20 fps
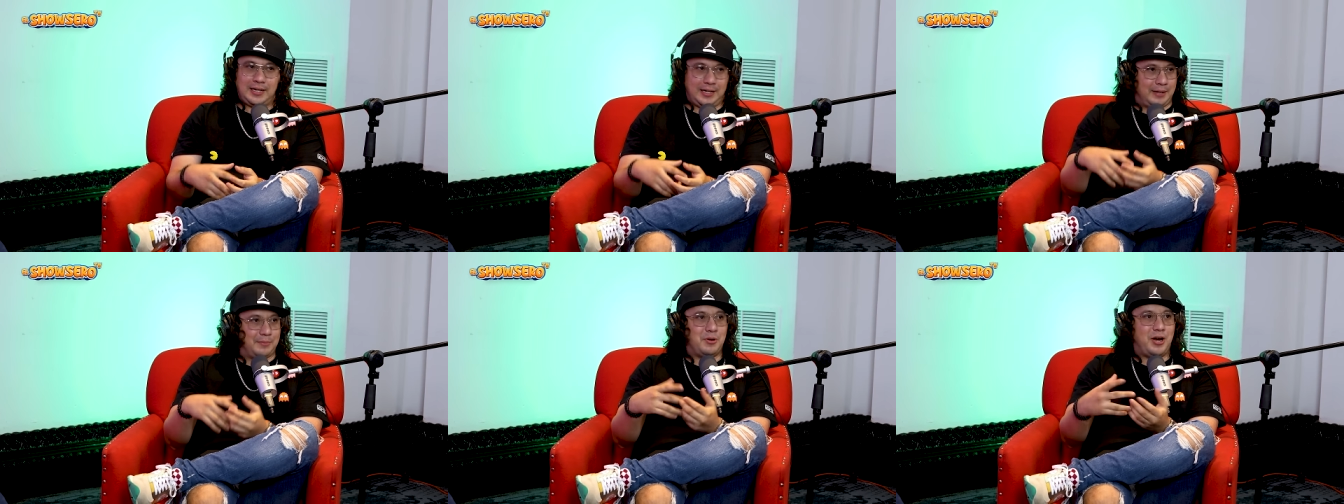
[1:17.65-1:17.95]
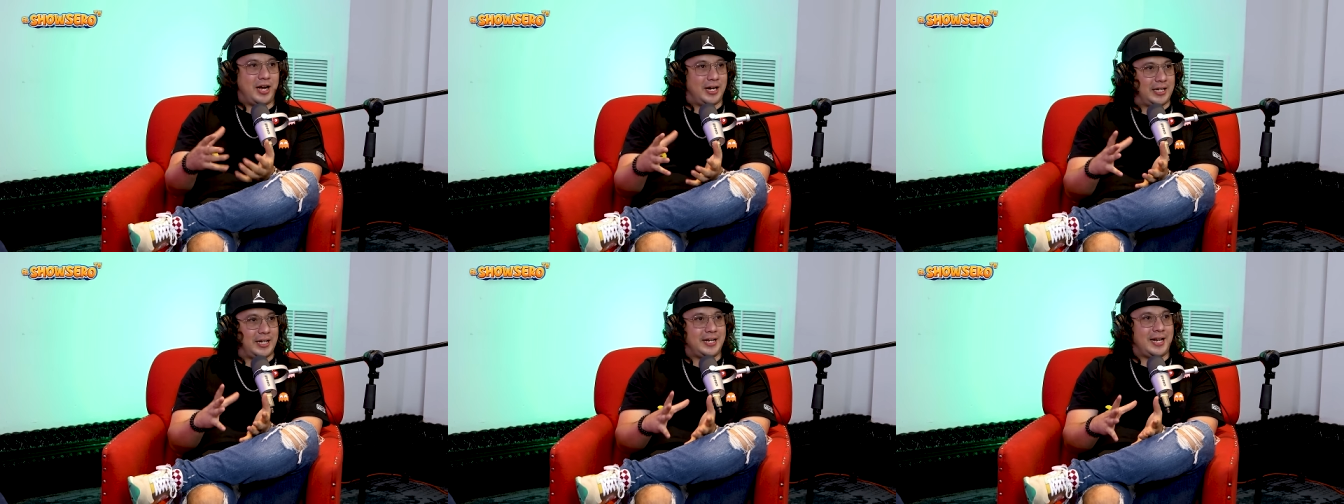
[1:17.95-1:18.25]

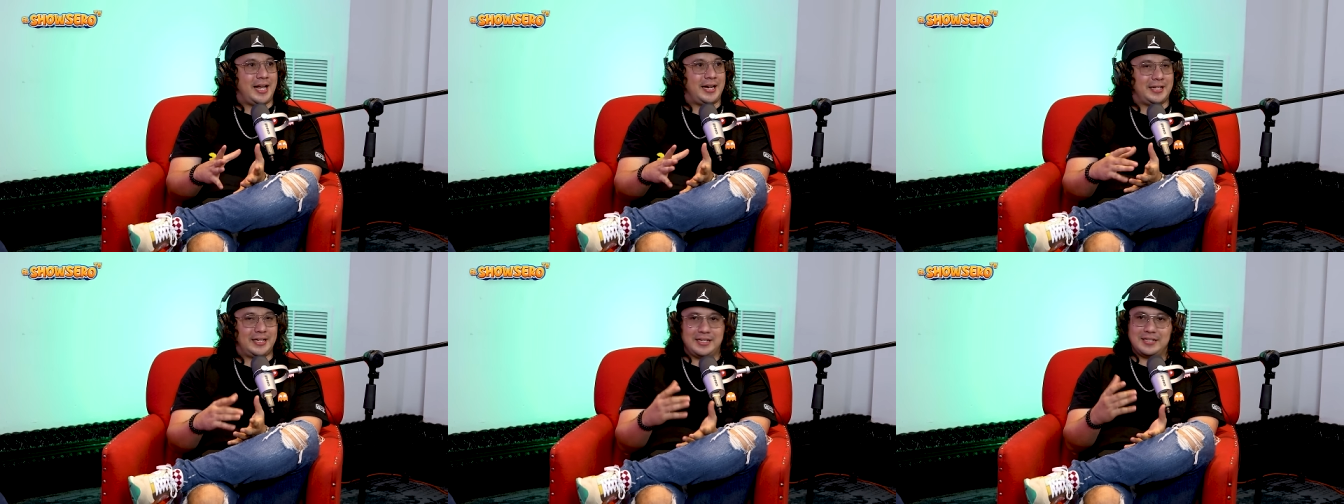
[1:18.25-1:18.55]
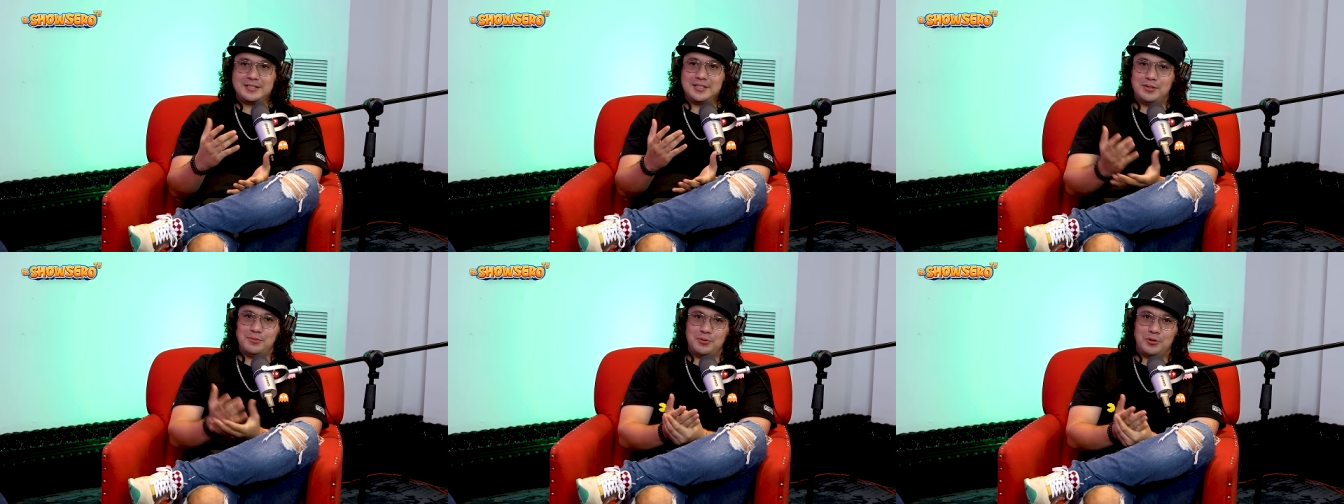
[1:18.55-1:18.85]
queremos aclarar que
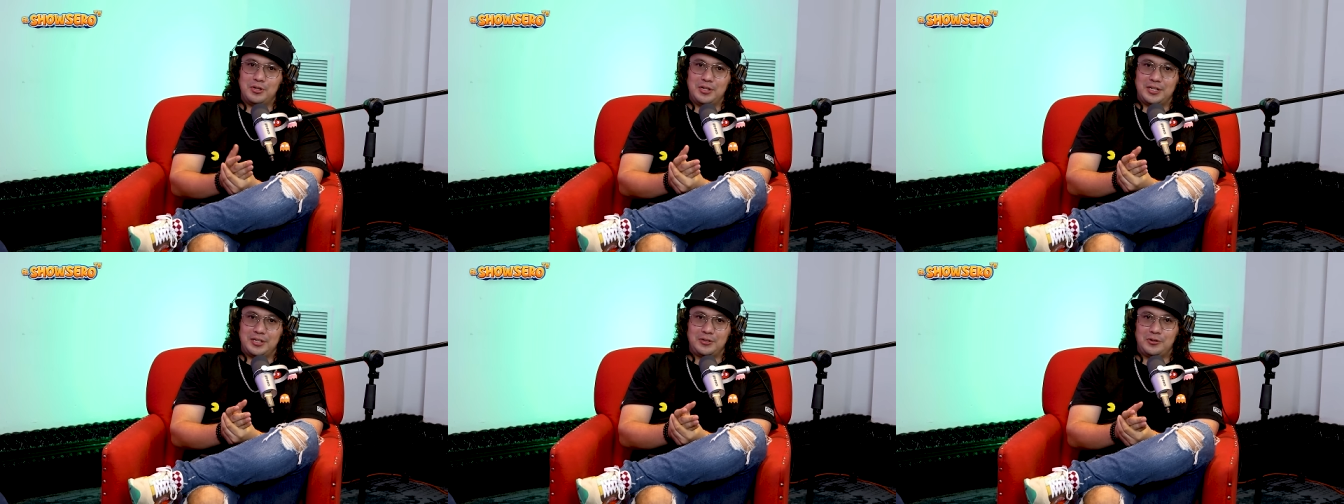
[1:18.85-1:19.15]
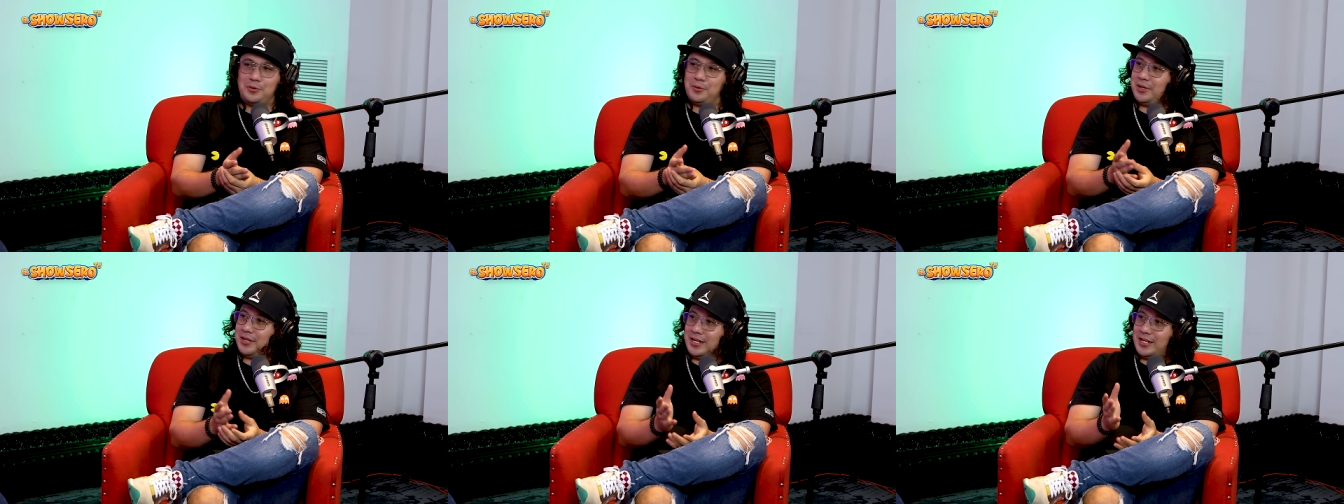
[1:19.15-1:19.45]
este brother
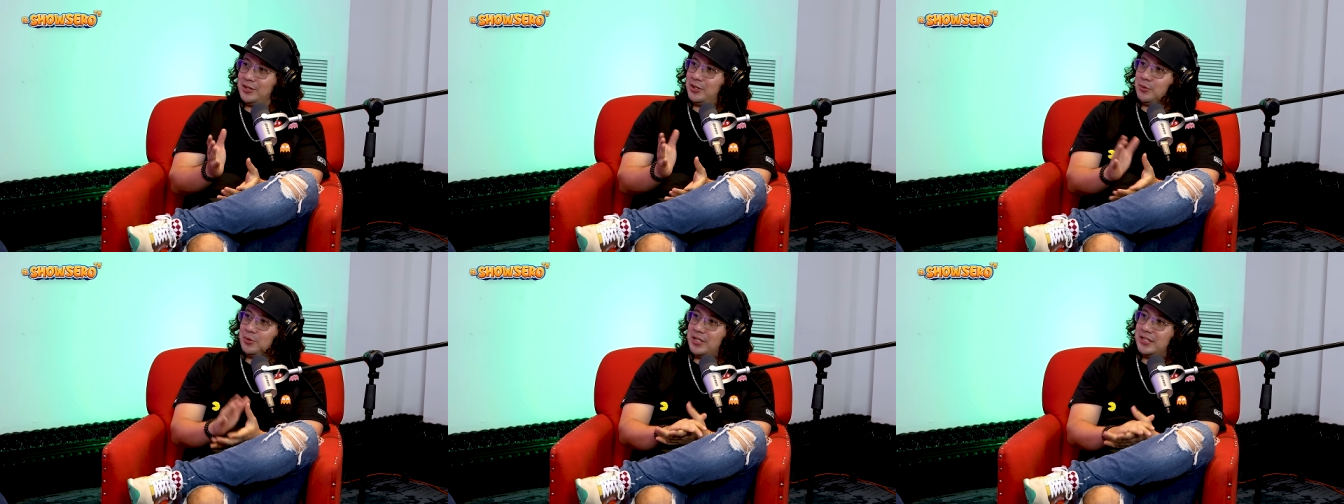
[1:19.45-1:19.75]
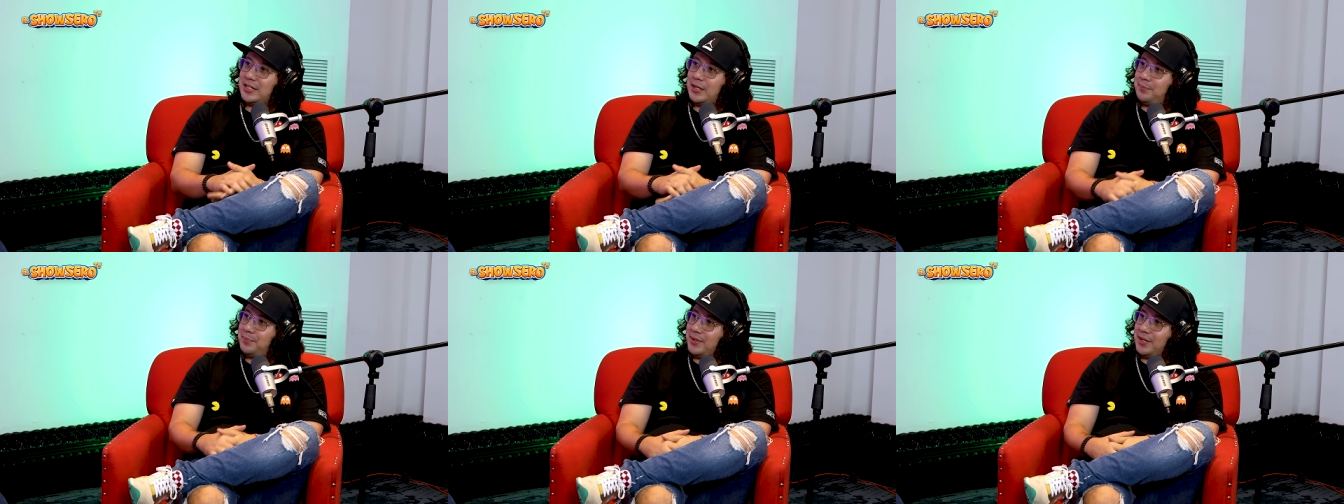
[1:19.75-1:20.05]
no viene de
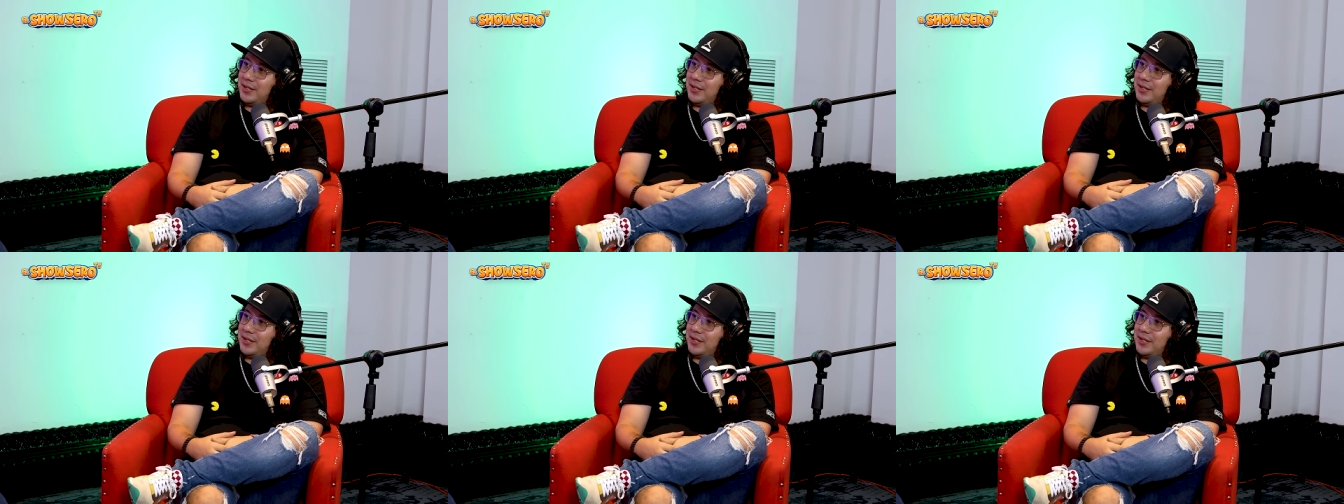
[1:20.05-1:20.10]
ahorita,